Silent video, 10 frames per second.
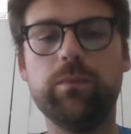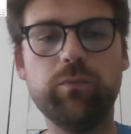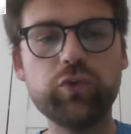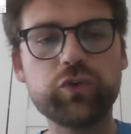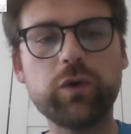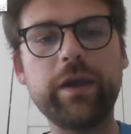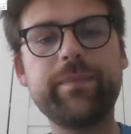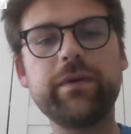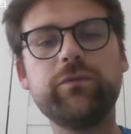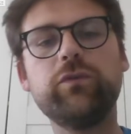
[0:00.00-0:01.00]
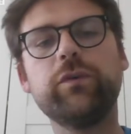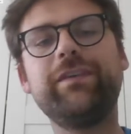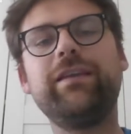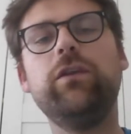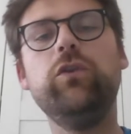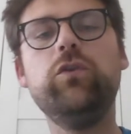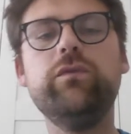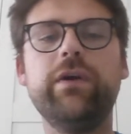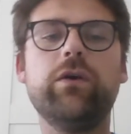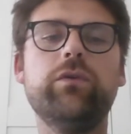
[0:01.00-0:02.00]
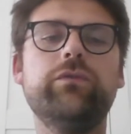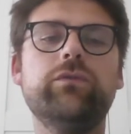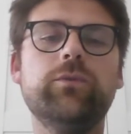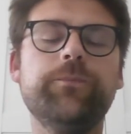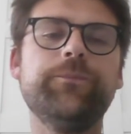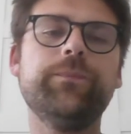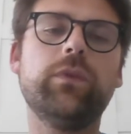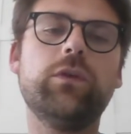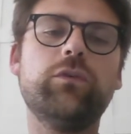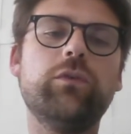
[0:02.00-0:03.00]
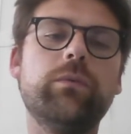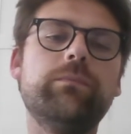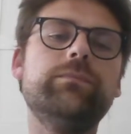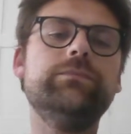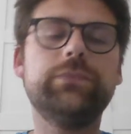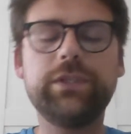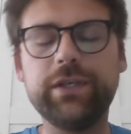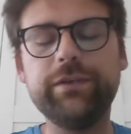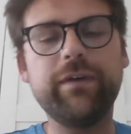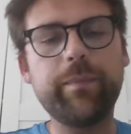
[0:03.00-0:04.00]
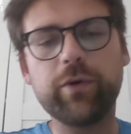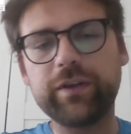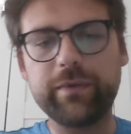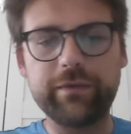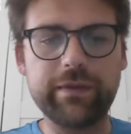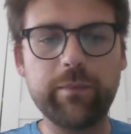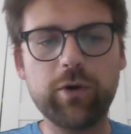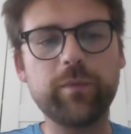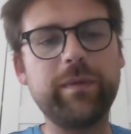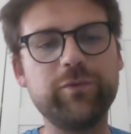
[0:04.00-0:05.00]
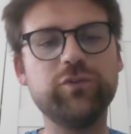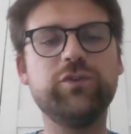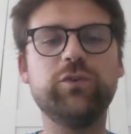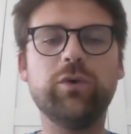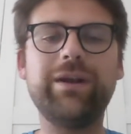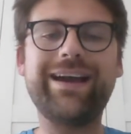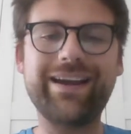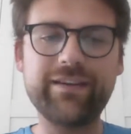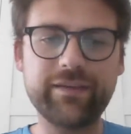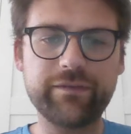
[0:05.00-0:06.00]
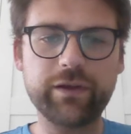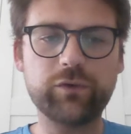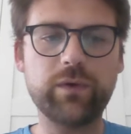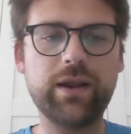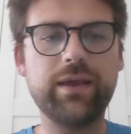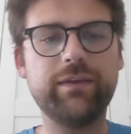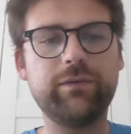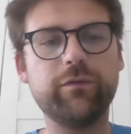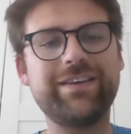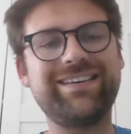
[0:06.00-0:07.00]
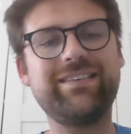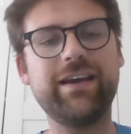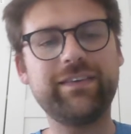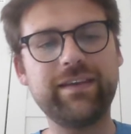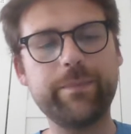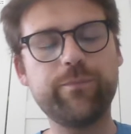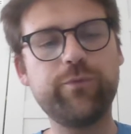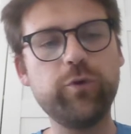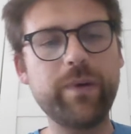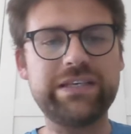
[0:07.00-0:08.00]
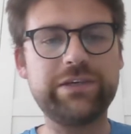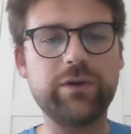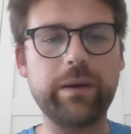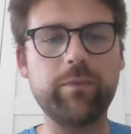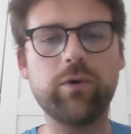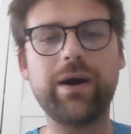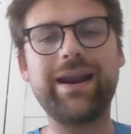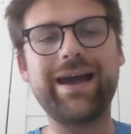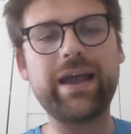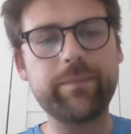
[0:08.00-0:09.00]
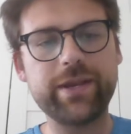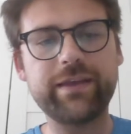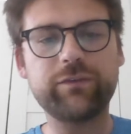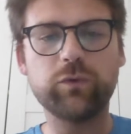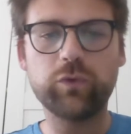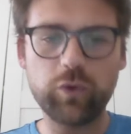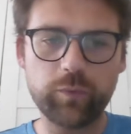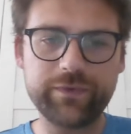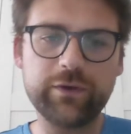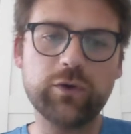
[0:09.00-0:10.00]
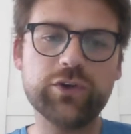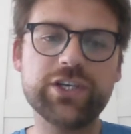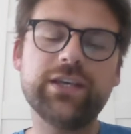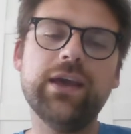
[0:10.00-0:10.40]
Bonjour et bienvenue dans cette nouvelle revue qui va porter bien évidemment comme d'habitude sur la réalité virtuelle. Et ici on va s'intéresser plus particulièrement à la réhabilitation neuropsychologique